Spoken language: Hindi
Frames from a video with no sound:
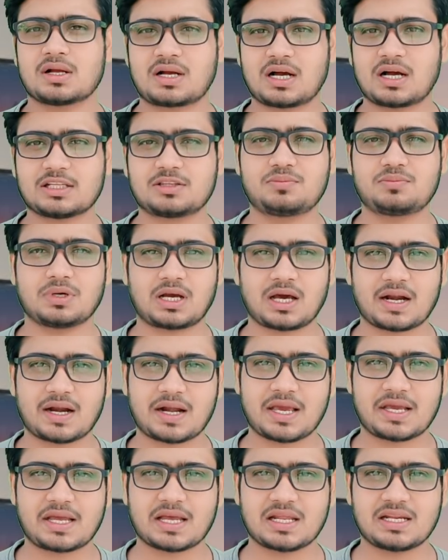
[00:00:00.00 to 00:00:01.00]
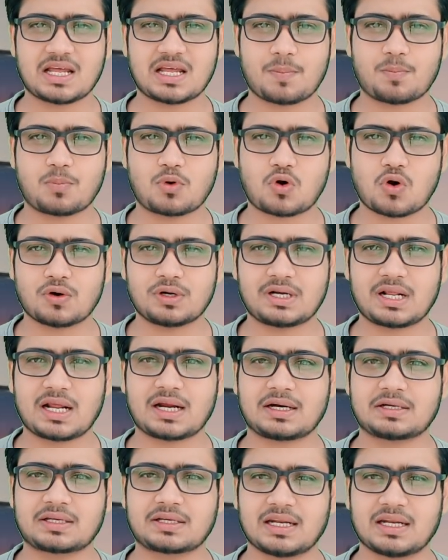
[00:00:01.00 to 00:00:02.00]
खत्म करने के लिए अब
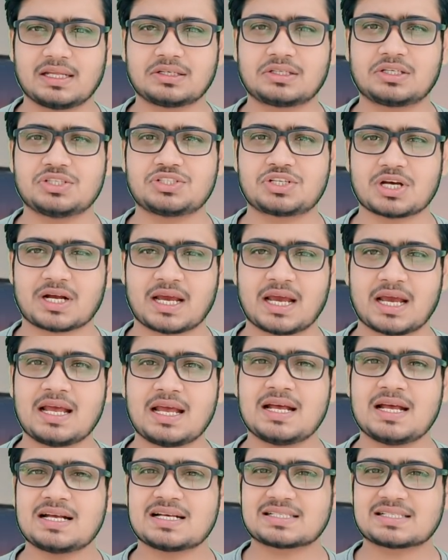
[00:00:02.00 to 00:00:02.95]
कॉन्ट्रैक्ट किलिंग की जगह